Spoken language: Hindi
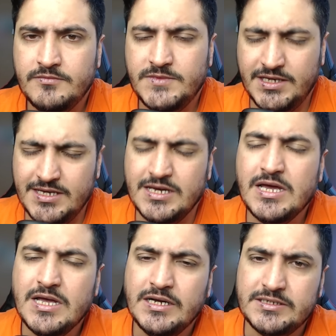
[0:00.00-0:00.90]
ठीक है
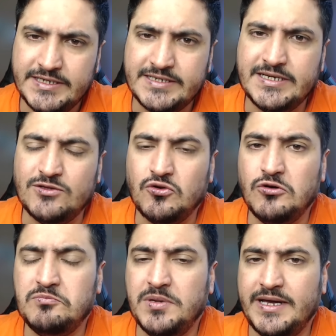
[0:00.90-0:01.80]
टिकटें
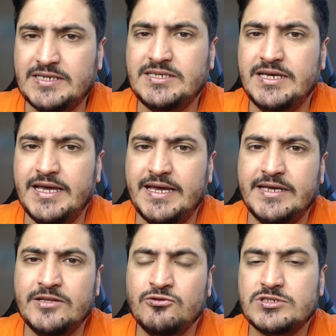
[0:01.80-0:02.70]
तो ऐसी है
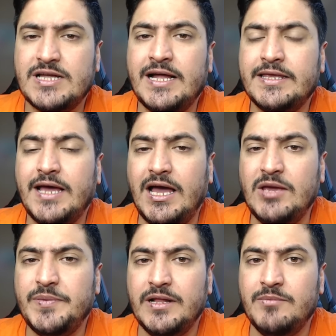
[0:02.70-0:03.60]
हिंदुस्तान के
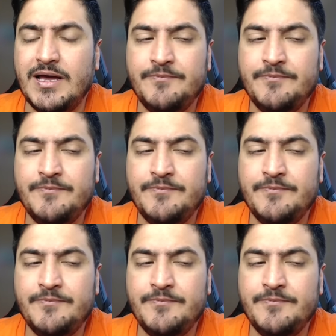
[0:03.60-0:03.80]
आईपीएल में